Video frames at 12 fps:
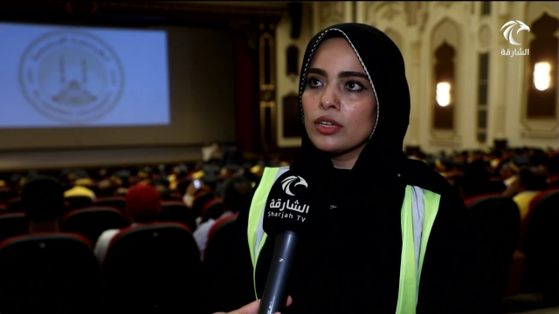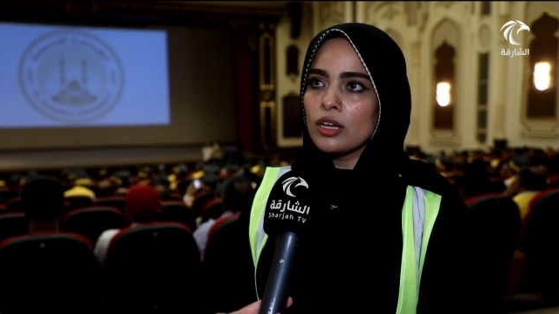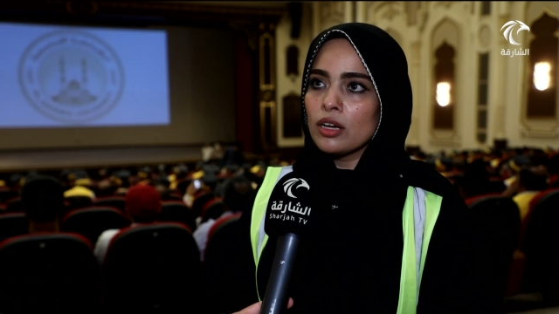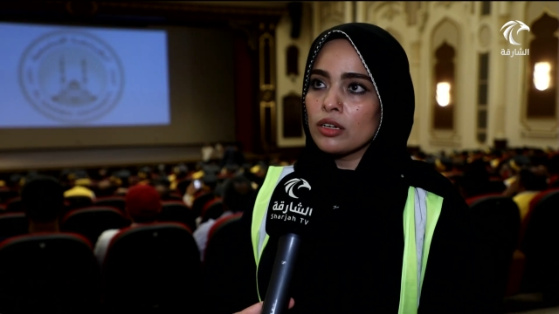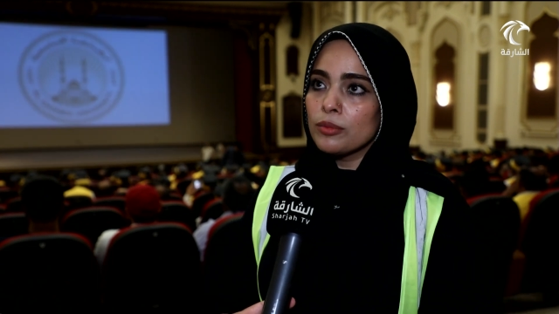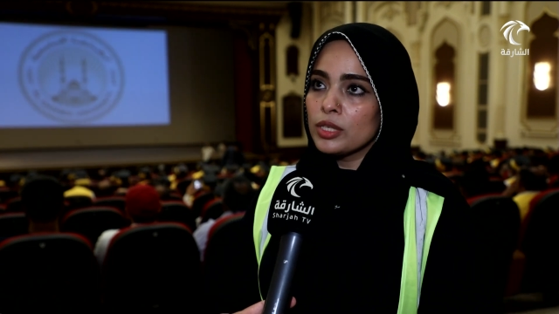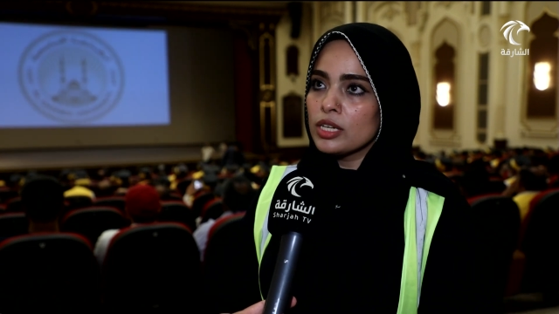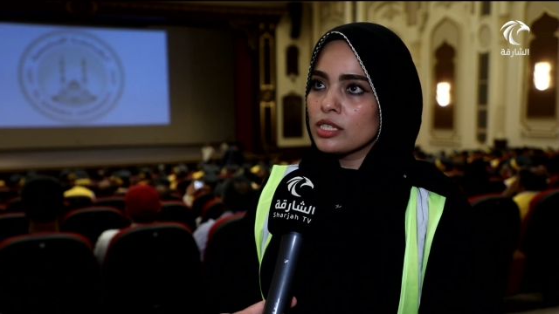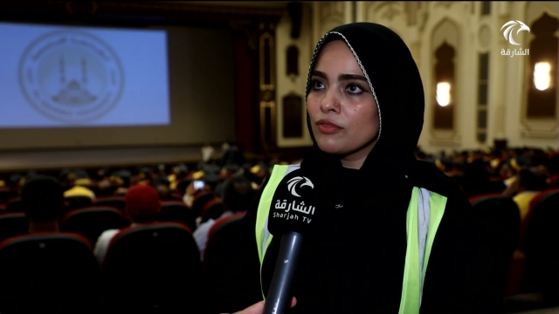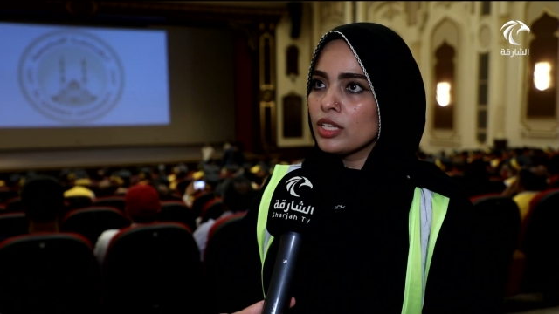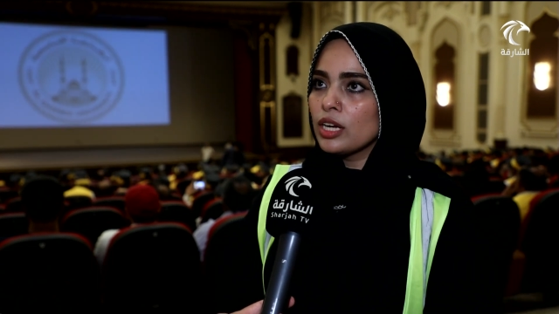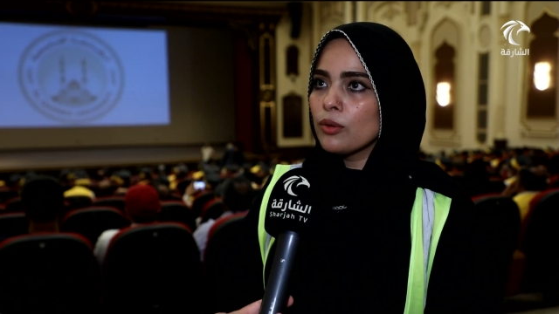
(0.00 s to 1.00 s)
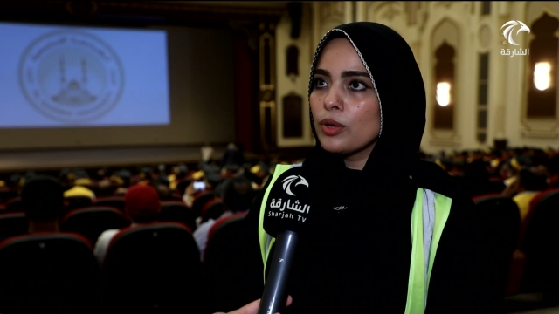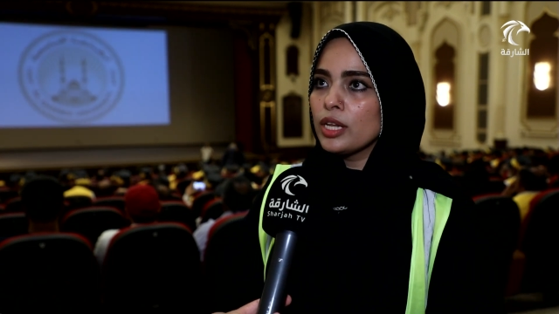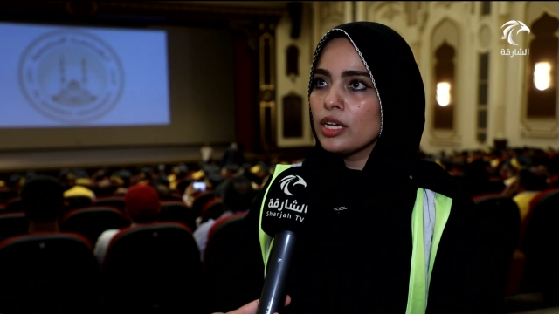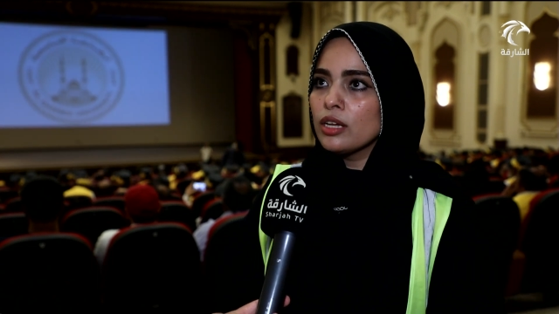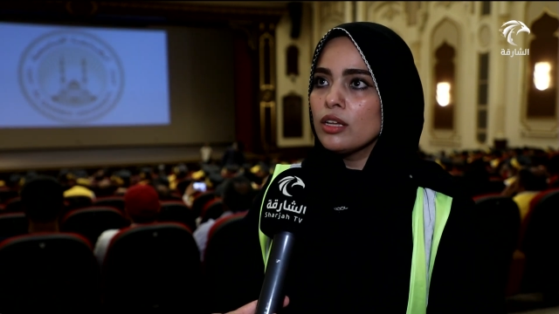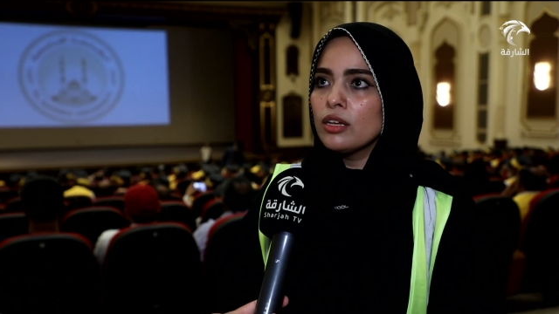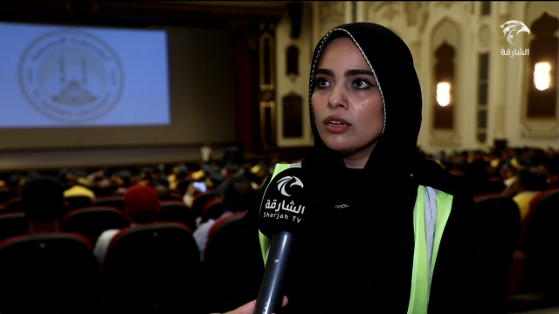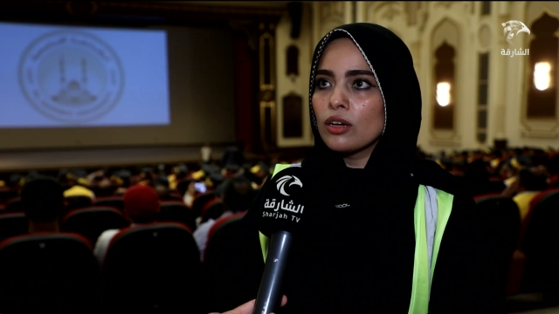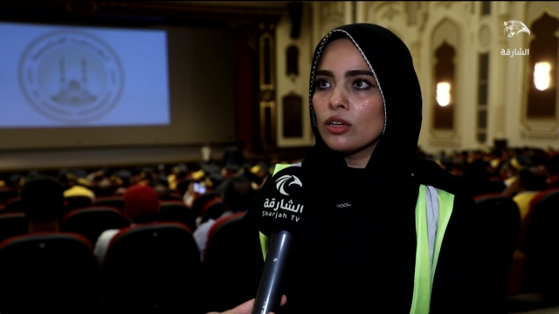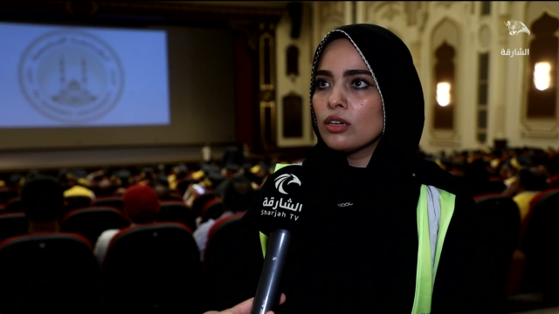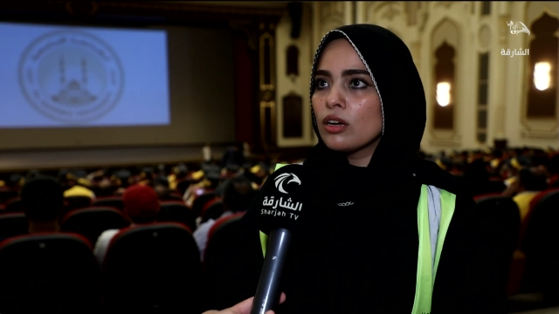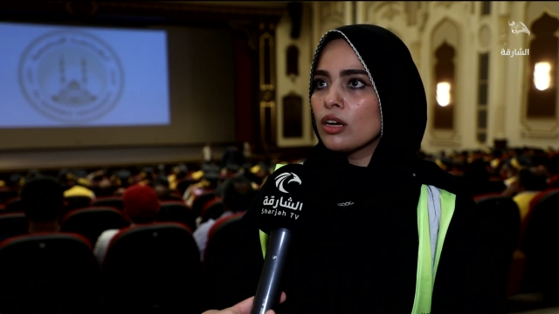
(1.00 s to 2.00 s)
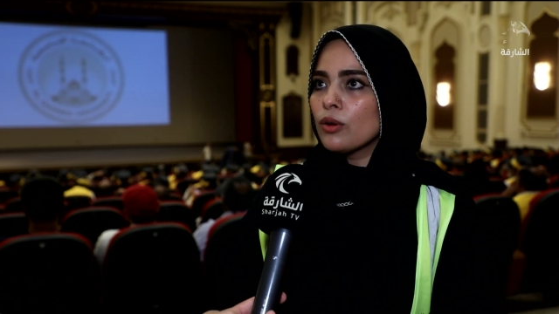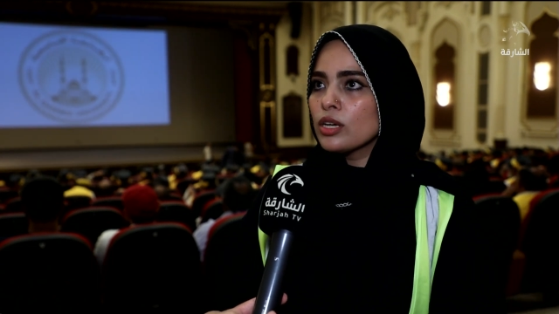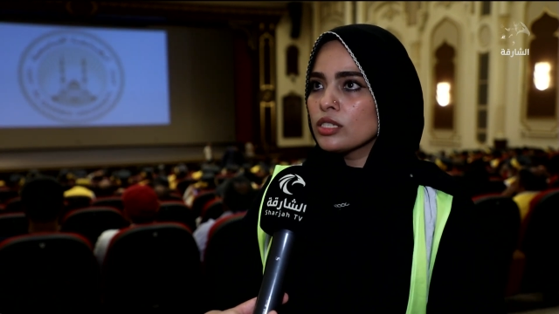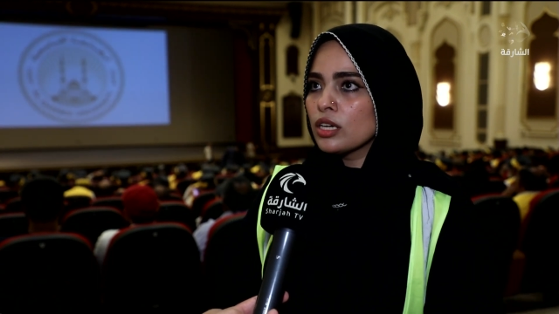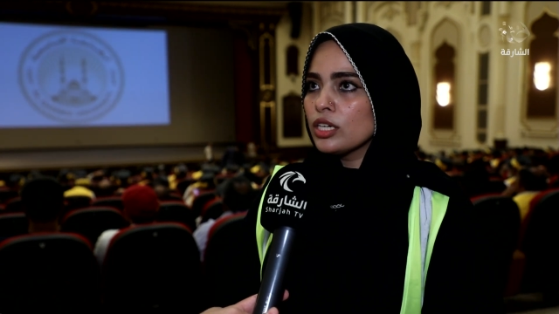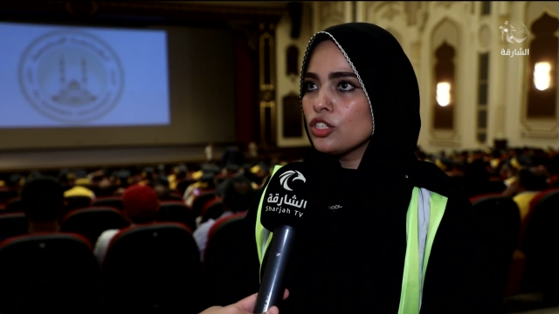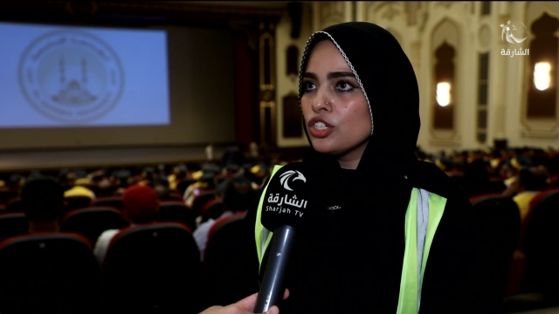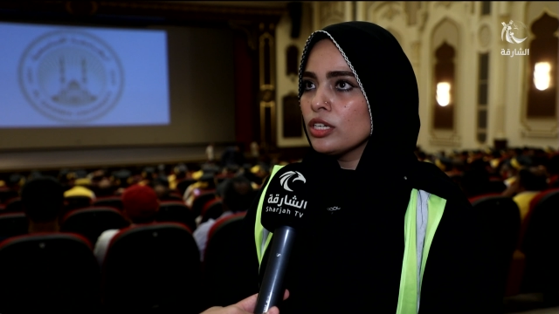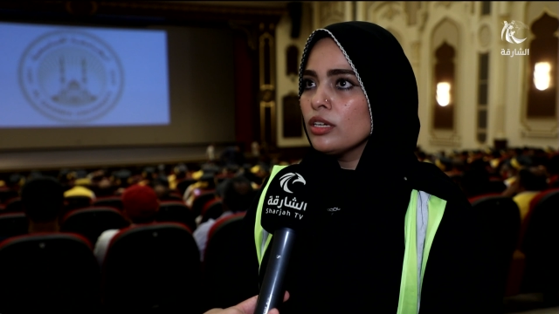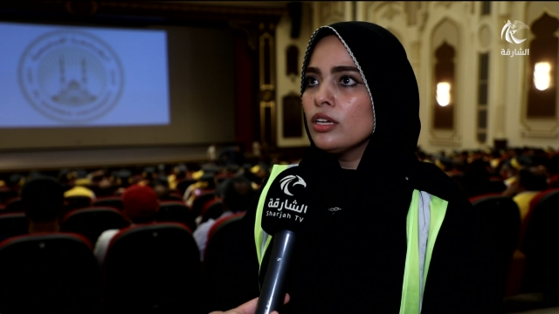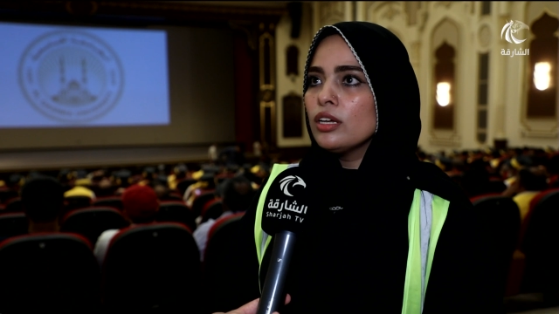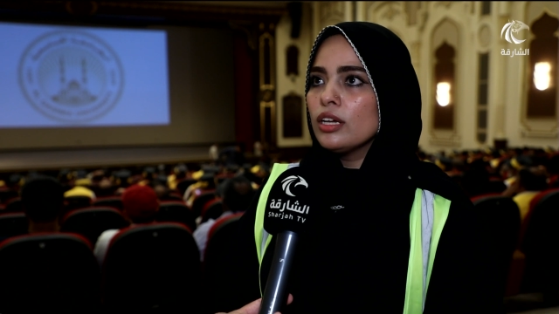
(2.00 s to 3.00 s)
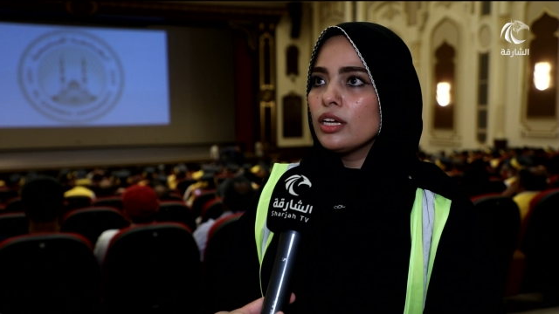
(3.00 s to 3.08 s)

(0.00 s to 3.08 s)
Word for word: حقيبه الاسعافات الاوليه لا قدر الله لو حصل اي شيء